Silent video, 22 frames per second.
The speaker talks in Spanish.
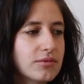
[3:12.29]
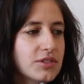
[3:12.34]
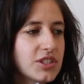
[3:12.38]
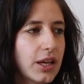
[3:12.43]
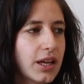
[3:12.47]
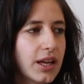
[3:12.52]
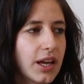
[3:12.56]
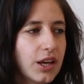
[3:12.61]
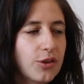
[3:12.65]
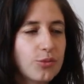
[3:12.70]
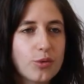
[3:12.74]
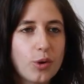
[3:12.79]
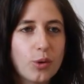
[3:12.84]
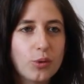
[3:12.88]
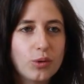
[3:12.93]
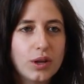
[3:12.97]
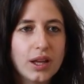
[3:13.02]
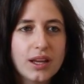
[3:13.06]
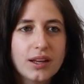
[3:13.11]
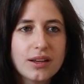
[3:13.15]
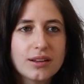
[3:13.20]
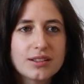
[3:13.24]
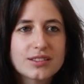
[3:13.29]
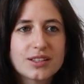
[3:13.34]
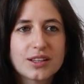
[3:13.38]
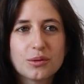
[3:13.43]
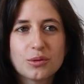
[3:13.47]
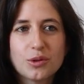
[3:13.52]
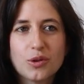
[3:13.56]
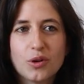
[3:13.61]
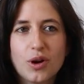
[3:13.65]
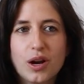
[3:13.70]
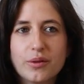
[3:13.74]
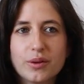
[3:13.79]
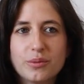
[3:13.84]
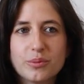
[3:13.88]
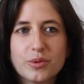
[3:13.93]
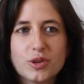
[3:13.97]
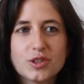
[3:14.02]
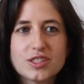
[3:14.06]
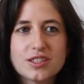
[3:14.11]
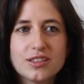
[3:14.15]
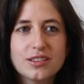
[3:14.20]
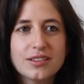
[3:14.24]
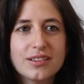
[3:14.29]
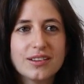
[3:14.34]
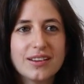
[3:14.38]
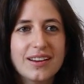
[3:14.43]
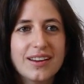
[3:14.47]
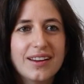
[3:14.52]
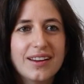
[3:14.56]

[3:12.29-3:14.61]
J.K. Rowling, que escribió Harry Potter,